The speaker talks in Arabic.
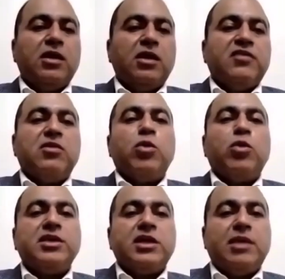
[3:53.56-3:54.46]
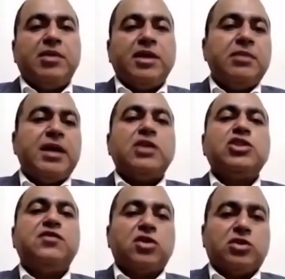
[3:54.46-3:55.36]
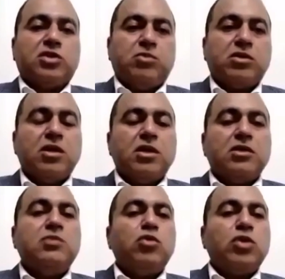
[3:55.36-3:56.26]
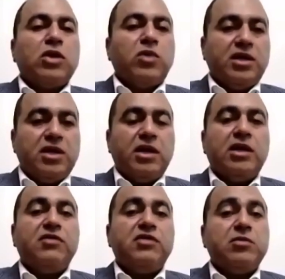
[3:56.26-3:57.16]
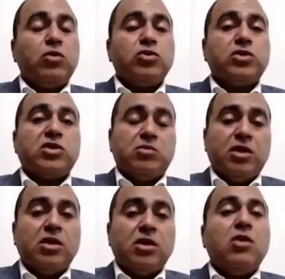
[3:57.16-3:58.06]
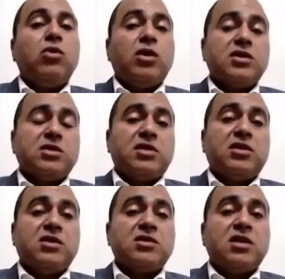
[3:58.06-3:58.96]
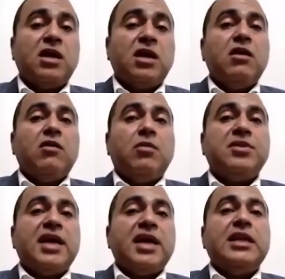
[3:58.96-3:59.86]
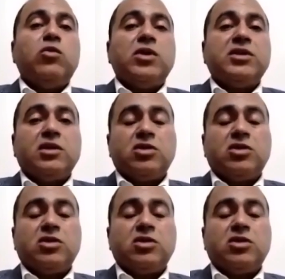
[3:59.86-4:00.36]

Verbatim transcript: لان في الموجات اللي قبل كده ما كانش فيه تطعيمات دي الموجه الوحيده اللي فيه موجود تطعيمات وخلاص ابتدينا نصنع وبالتالي لو وتيره